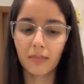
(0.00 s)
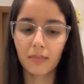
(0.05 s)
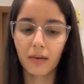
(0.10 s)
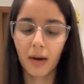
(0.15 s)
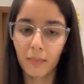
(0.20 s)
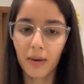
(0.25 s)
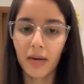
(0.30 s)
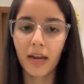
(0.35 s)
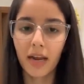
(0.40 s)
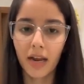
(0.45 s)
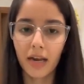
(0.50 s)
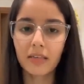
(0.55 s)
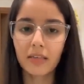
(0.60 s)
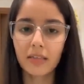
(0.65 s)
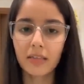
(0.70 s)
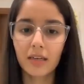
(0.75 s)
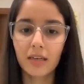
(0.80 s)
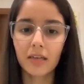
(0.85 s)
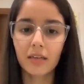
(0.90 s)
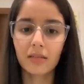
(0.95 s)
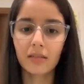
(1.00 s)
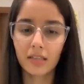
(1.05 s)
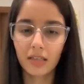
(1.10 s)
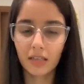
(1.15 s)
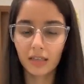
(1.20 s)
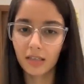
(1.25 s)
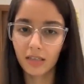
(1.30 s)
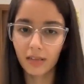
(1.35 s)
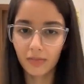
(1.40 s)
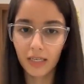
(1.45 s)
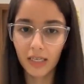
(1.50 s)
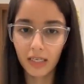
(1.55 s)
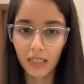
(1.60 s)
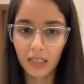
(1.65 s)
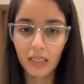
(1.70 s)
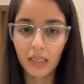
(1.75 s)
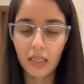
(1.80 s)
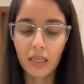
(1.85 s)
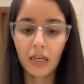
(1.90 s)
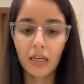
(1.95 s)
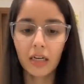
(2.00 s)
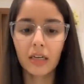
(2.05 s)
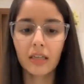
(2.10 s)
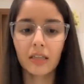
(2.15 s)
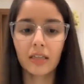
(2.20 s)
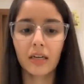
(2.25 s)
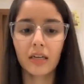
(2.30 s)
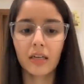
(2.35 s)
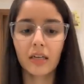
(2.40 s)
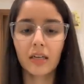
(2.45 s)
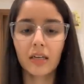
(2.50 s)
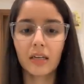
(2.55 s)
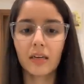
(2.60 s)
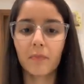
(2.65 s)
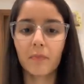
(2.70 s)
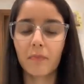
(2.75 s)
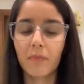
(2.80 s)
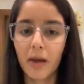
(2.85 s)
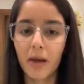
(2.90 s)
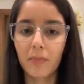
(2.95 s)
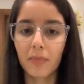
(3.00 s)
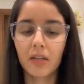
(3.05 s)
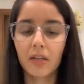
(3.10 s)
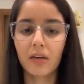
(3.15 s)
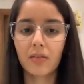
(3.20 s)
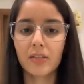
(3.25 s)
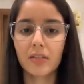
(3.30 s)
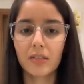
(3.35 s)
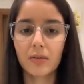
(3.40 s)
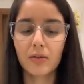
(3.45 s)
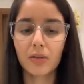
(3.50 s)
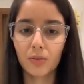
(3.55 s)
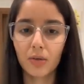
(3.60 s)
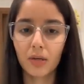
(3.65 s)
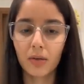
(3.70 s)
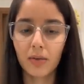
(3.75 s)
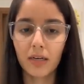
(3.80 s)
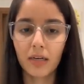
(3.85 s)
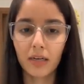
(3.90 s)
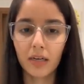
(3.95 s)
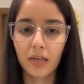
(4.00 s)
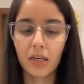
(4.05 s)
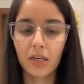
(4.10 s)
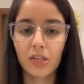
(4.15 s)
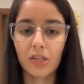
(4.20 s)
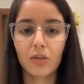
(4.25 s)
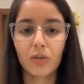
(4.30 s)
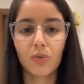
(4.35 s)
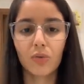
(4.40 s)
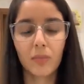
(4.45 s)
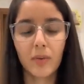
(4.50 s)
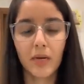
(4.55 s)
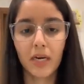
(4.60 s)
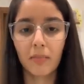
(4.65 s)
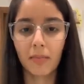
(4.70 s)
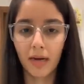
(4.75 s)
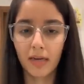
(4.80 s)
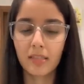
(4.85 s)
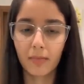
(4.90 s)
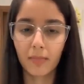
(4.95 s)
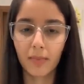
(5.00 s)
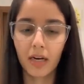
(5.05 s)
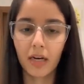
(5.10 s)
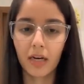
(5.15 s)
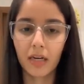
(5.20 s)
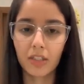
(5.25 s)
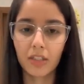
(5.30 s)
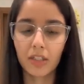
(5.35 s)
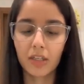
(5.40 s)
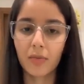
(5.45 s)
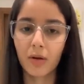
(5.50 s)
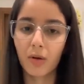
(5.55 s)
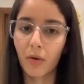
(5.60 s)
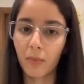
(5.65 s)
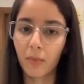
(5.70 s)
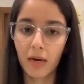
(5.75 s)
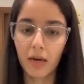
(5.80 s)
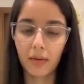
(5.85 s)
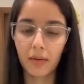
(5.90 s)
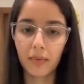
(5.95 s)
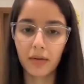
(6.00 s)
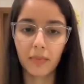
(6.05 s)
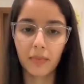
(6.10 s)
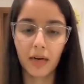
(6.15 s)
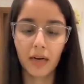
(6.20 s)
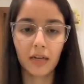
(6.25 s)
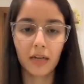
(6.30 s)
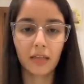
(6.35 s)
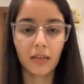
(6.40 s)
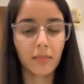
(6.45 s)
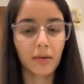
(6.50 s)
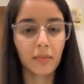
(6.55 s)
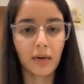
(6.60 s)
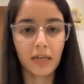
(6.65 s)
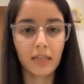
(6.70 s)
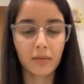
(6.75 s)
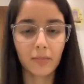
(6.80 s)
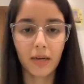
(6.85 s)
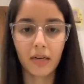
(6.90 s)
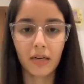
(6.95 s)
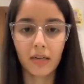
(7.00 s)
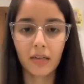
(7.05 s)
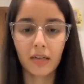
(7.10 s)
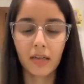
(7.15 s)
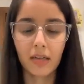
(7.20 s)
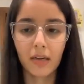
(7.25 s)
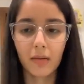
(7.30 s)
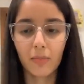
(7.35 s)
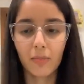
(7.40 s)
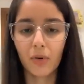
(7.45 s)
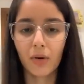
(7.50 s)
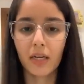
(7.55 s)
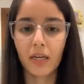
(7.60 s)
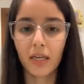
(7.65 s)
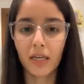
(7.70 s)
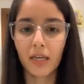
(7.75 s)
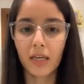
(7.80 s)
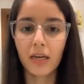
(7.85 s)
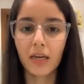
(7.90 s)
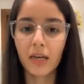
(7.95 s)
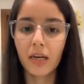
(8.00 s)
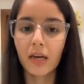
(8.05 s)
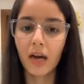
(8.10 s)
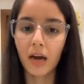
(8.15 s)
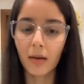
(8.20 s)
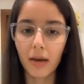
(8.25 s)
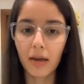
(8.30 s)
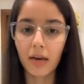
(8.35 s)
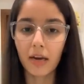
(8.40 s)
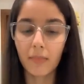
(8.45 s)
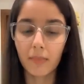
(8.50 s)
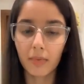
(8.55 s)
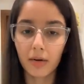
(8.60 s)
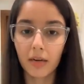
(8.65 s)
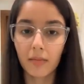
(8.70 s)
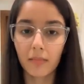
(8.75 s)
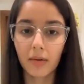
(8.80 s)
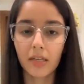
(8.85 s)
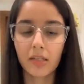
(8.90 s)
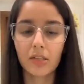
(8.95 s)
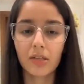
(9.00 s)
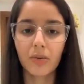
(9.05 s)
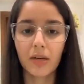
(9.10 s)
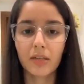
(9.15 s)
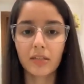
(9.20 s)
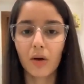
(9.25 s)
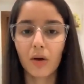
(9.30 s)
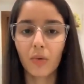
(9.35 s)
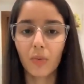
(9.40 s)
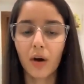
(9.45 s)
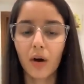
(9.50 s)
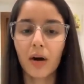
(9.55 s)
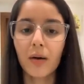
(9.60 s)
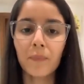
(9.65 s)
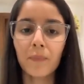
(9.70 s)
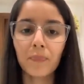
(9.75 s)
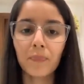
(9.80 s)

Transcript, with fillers: अपने एंड से सीक्रेटिवली करी ताकि मैं अपने तरफ से सबसे दूरी मेंटेन कर सकूं मैंने मास्क पहना किचन में कोई मेरे कमरे में आ रहा था मैं मास्क पहन रही थी ये बोल के कि हमारी बिल्डिंग में किसी को ऐसा हुआ